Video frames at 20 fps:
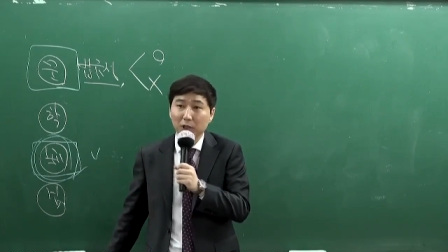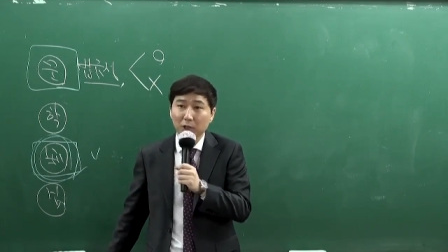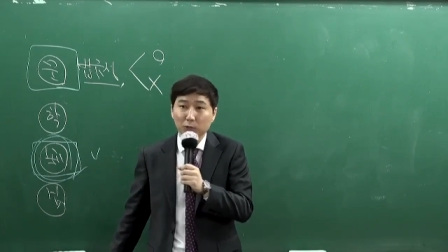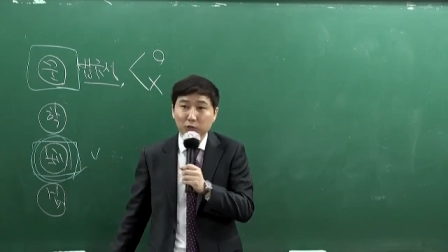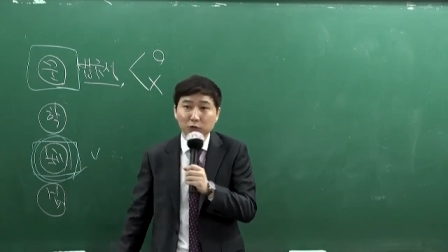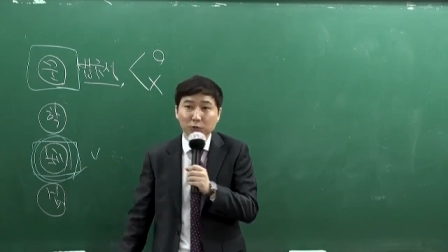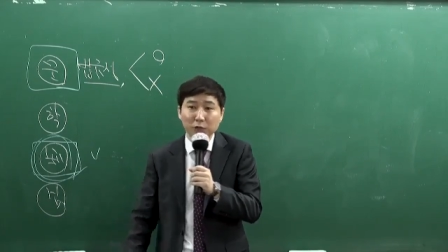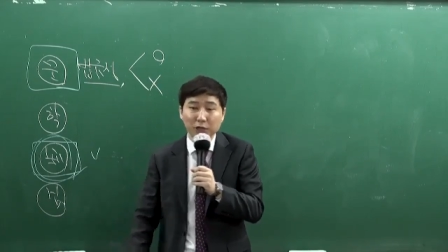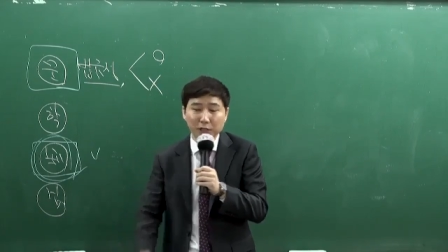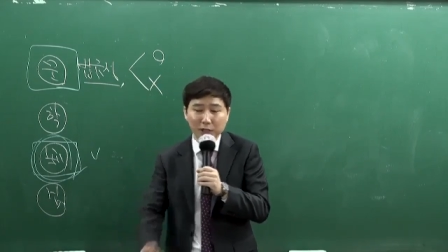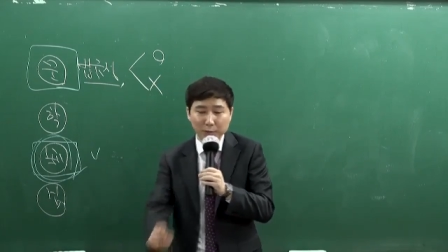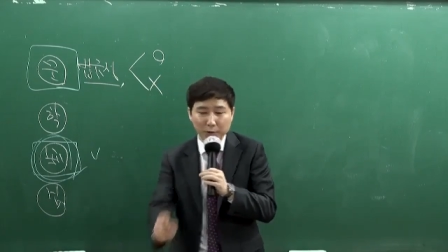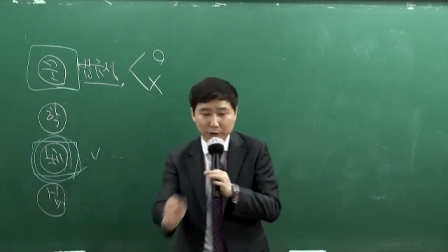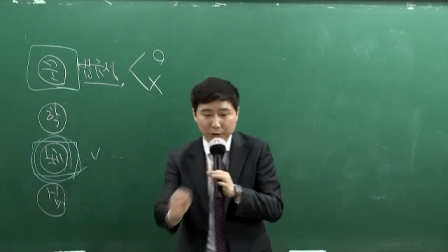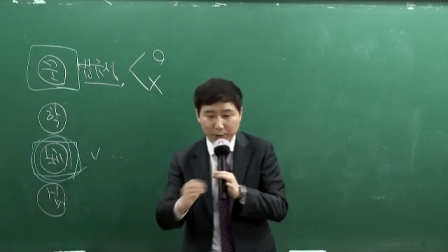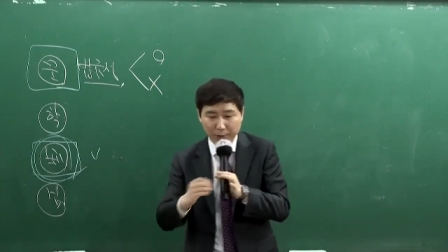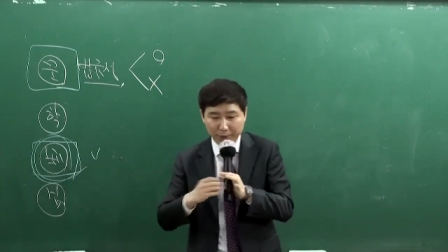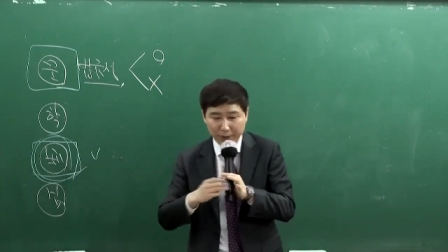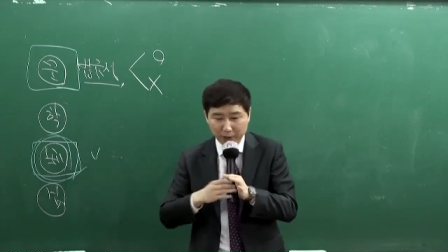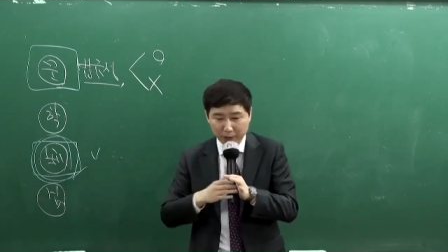무슨
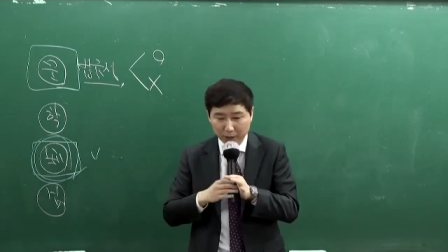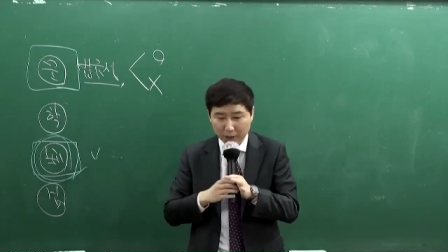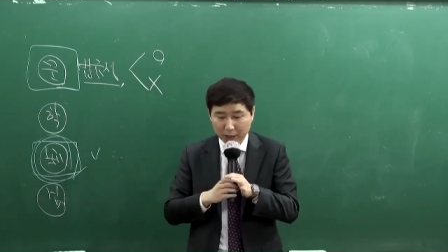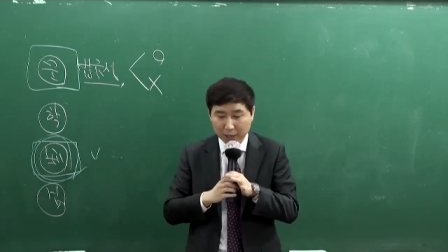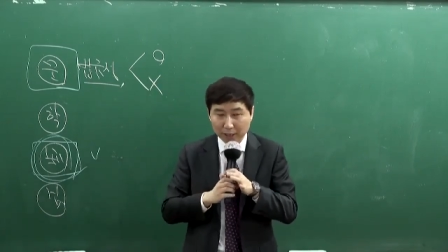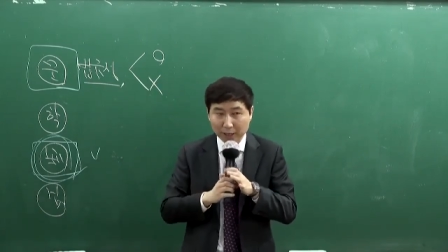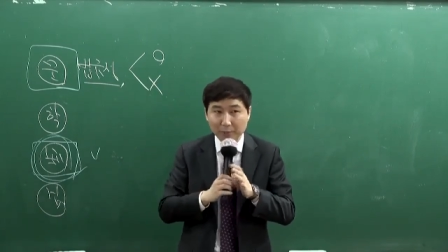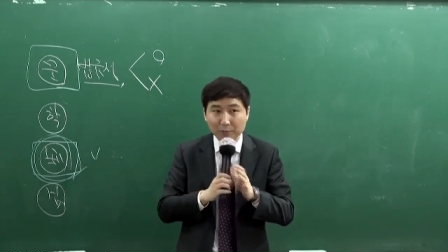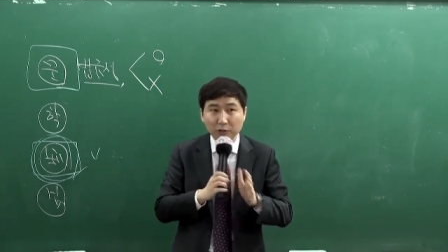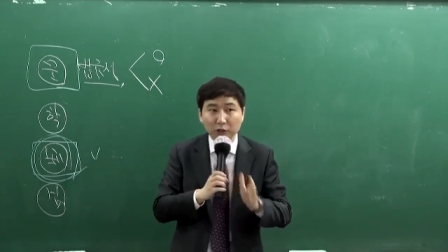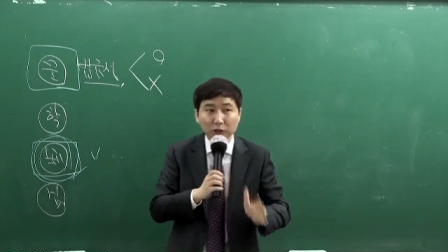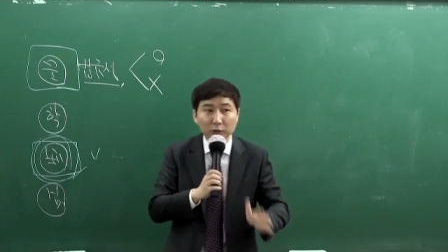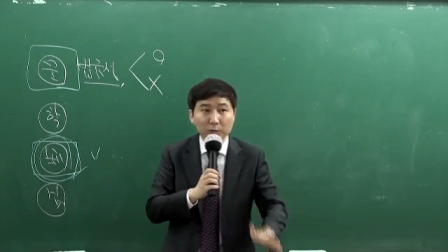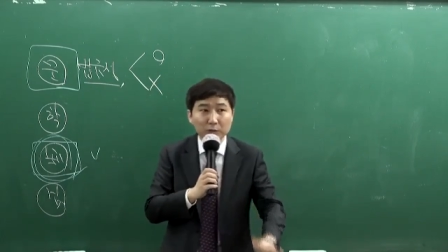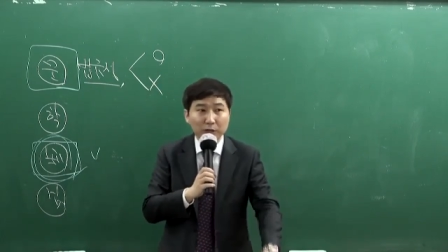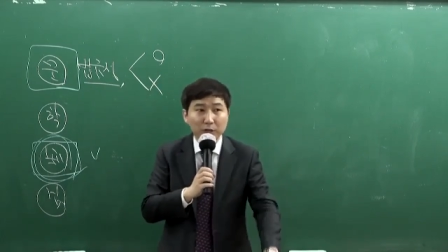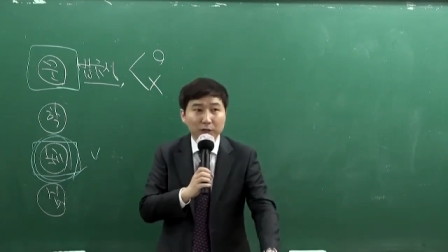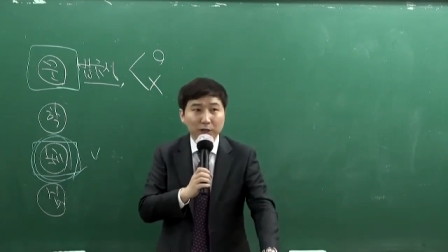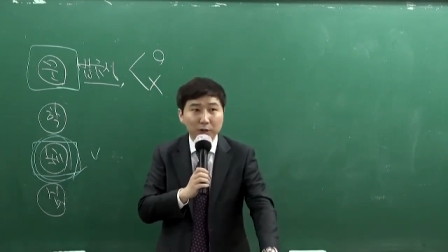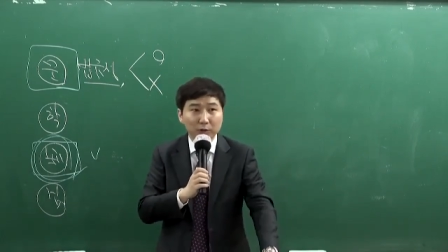말이냐면 한 3년
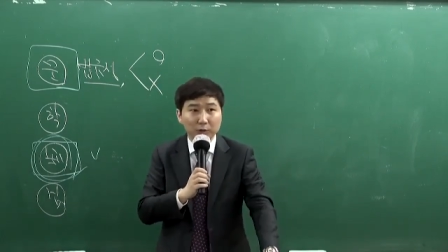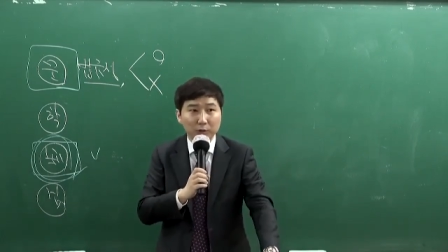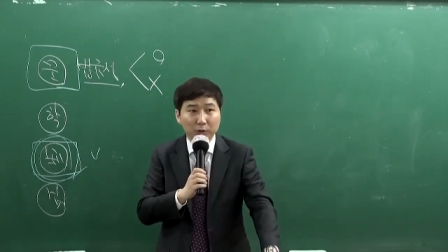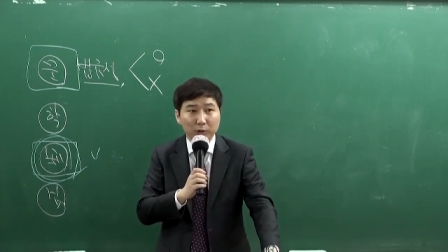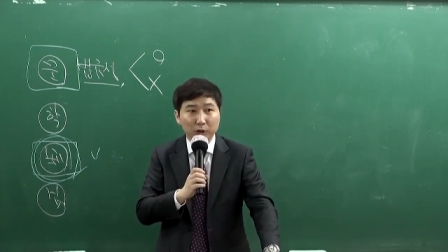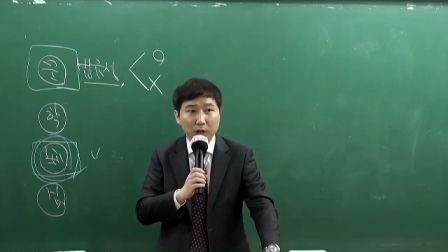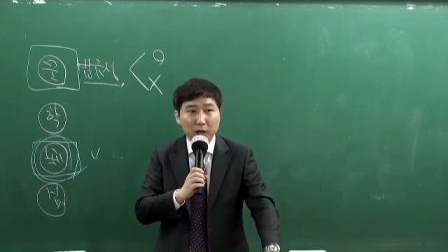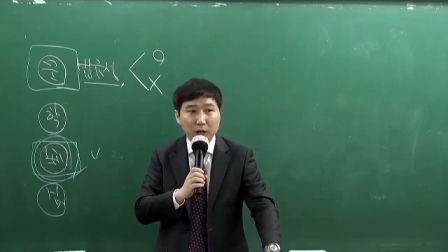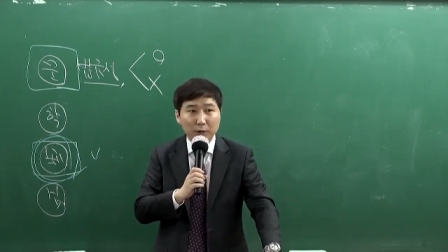전만 하더라도